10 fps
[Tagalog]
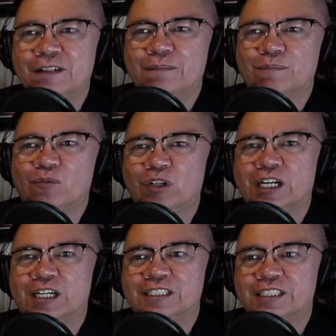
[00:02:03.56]

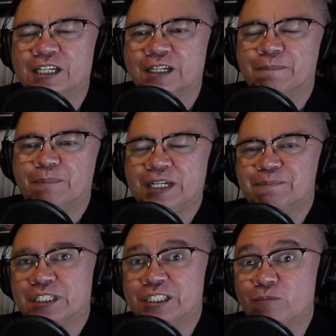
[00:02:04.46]
mula sa
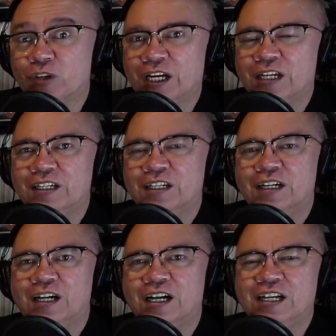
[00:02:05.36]
pasimula
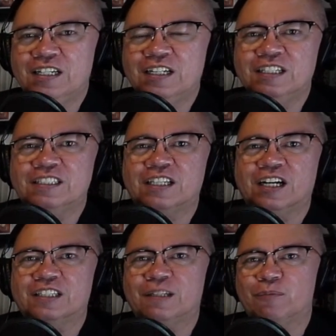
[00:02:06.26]
hanggang sa
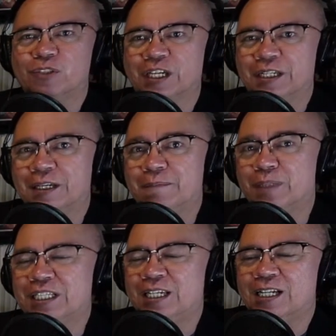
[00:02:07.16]
katapusan ng
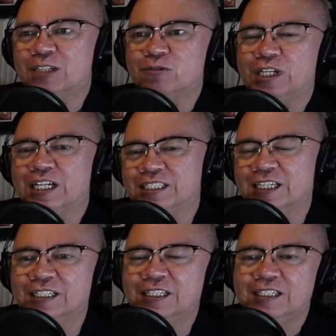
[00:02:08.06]
banal na kasulatan.